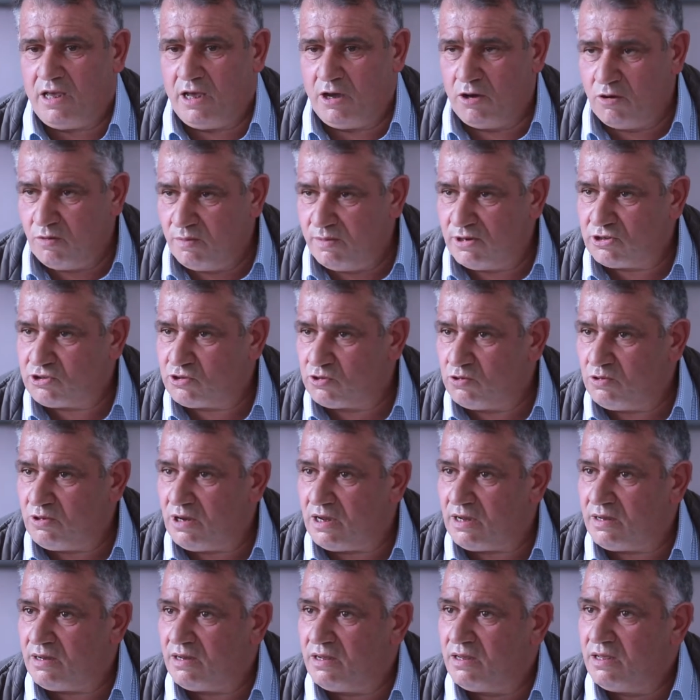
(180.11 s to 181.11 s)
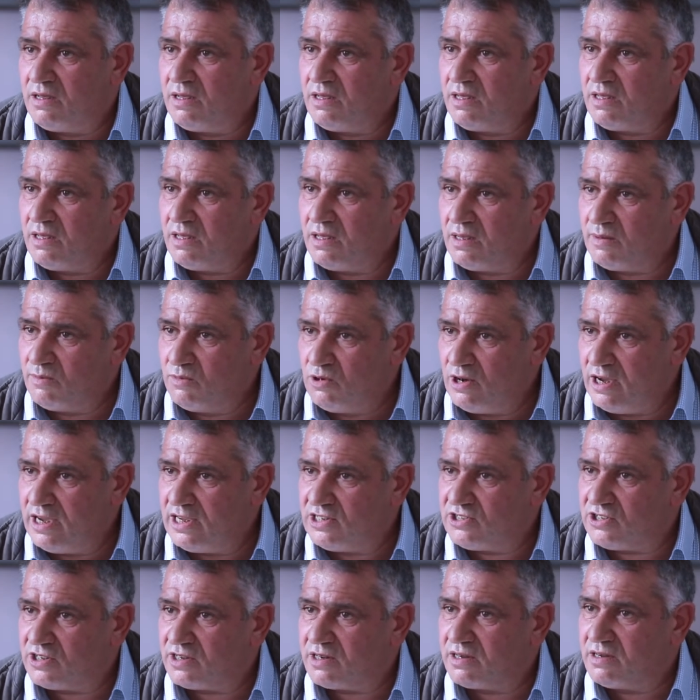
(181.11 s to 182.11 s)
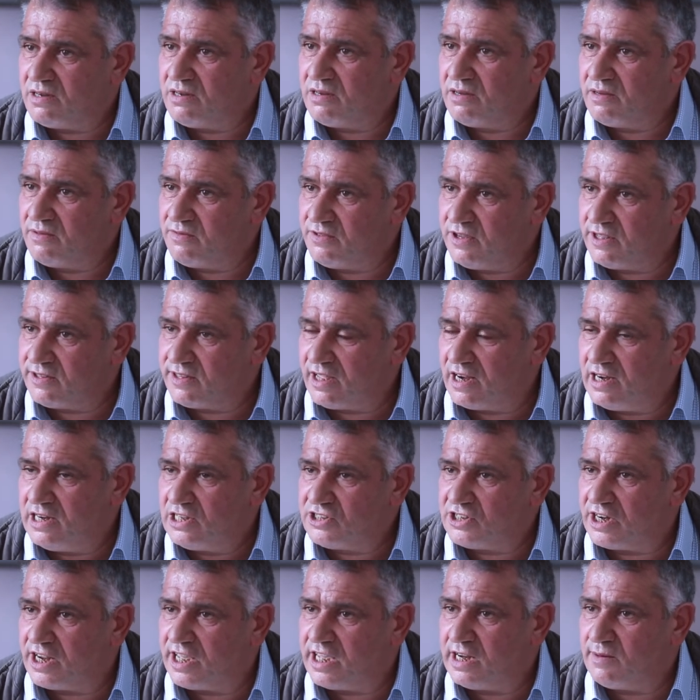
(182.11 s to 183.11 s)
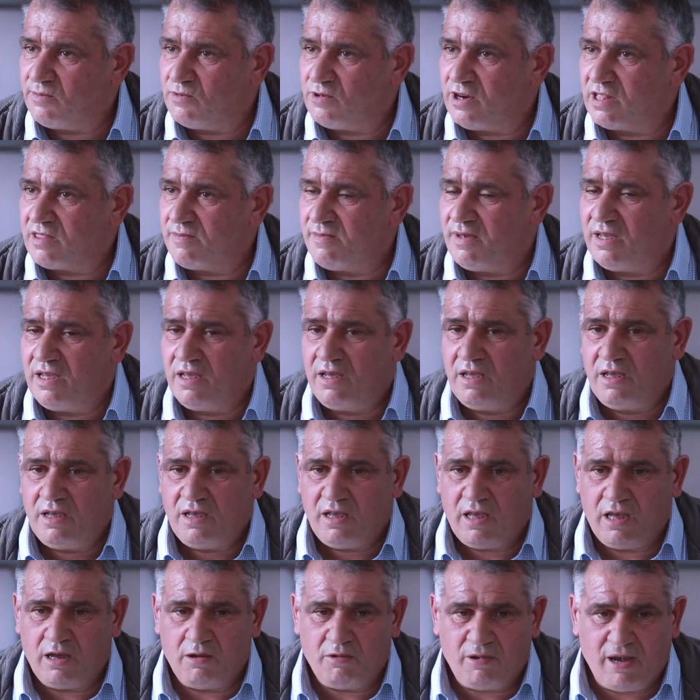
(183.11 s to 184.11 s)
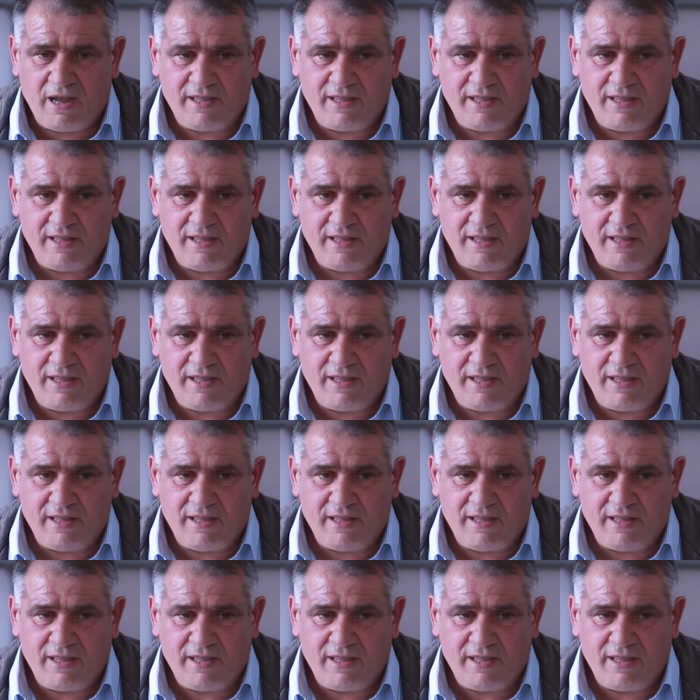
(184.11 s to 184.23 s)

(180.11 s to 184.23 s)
او مشروع مهاجر في اطار هجره غير منظمه او